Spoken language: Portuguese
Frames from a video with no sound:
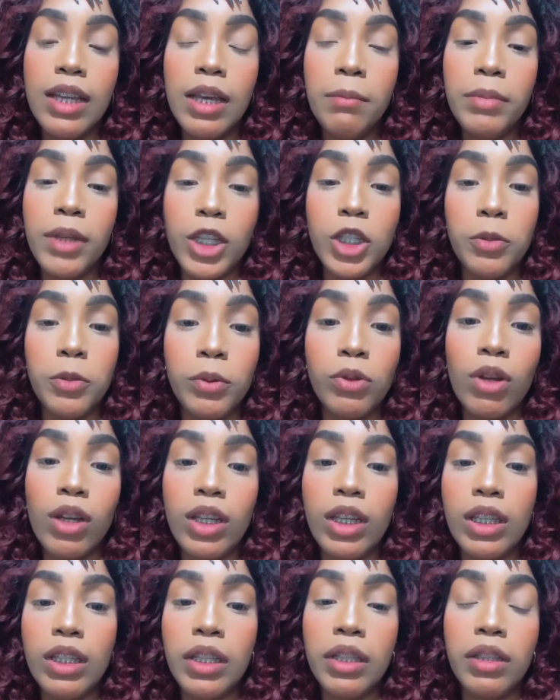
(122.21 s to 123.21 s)
Porque, tô
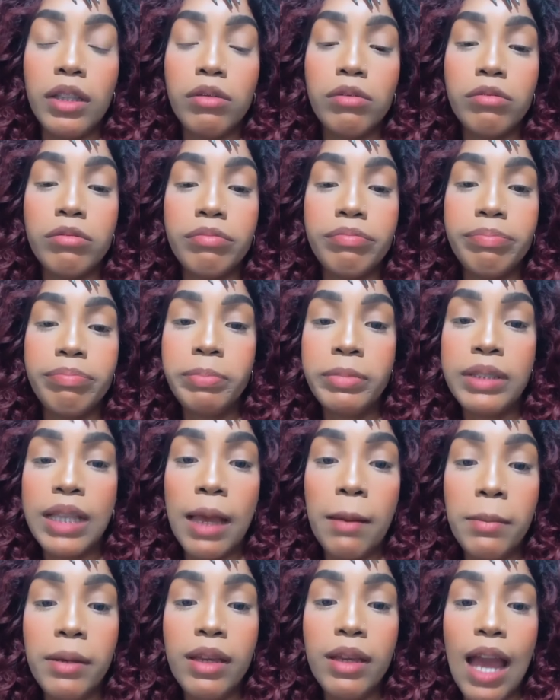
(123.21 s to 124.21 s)
aqui, então,
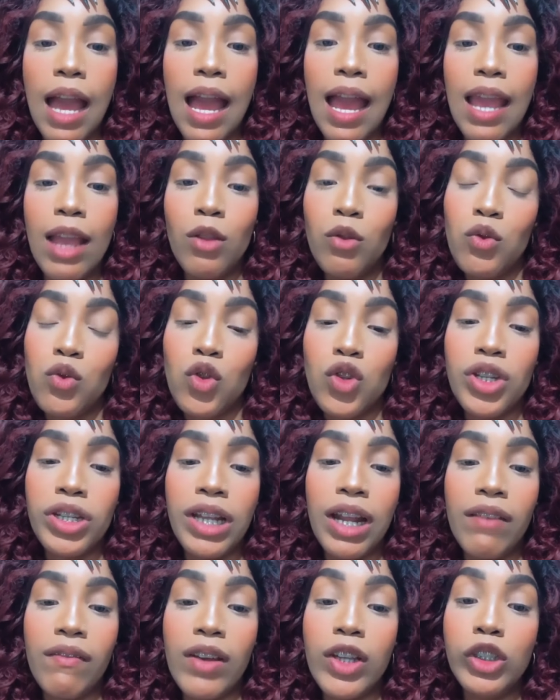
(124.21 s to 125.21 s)
sabe? Eu não sou de
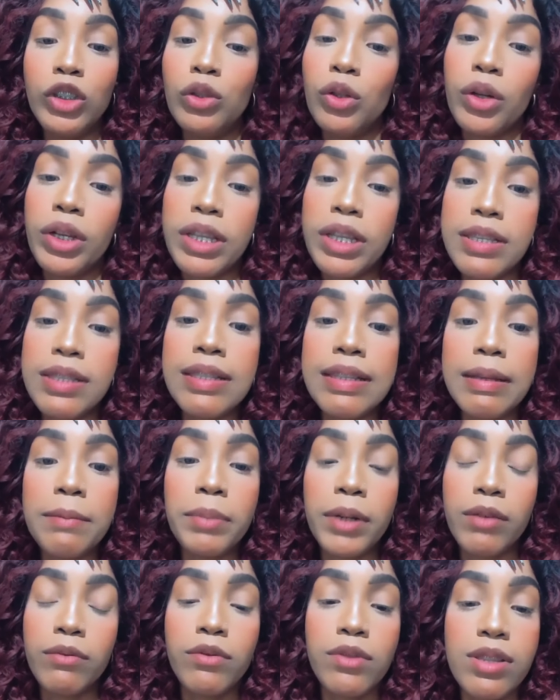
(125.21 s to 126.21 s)
gravar história assim
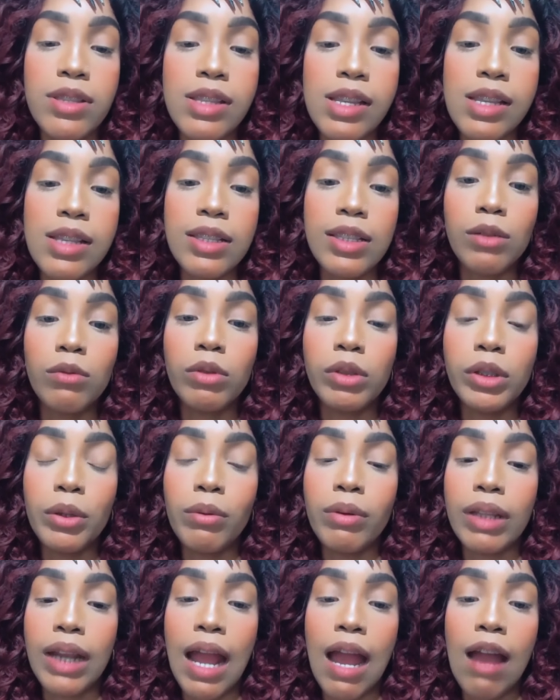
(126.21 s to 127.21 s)
pra vocês. E quando eu
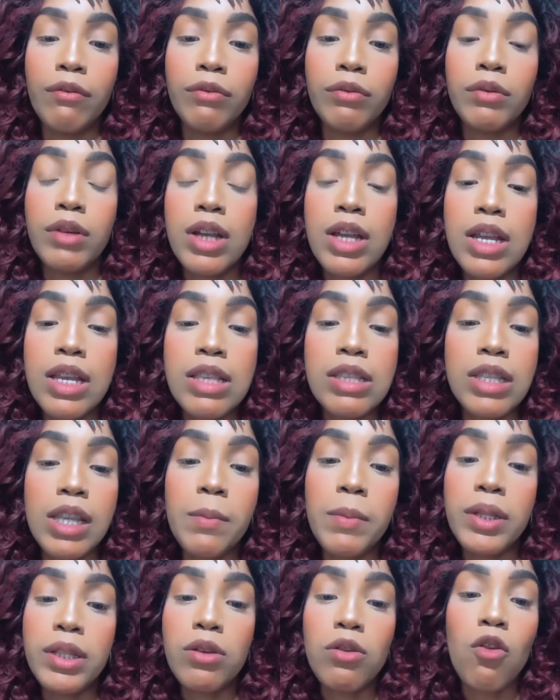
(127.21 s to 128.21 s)
gravo,
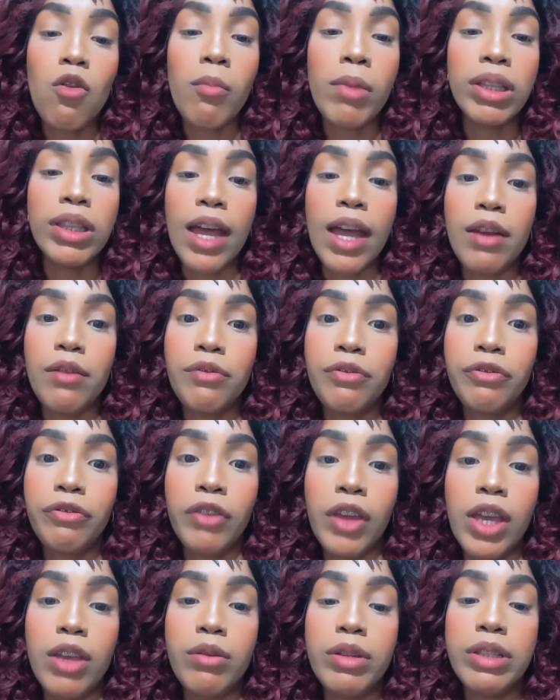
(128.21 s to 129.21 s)
sempre tem um comentário
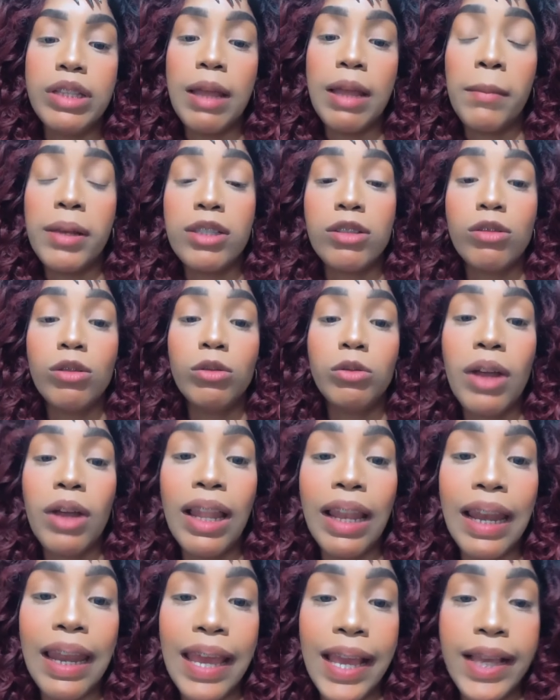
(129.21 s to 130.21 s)
feio. Ainda mais quando eu tô
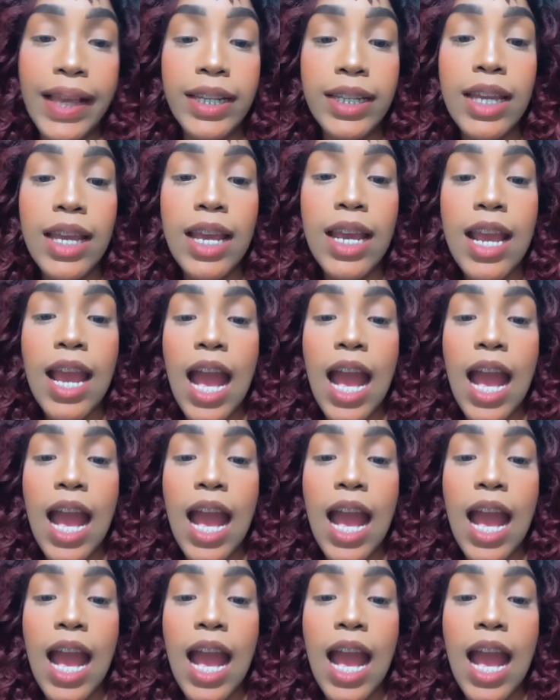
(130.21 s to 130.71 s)
alegre.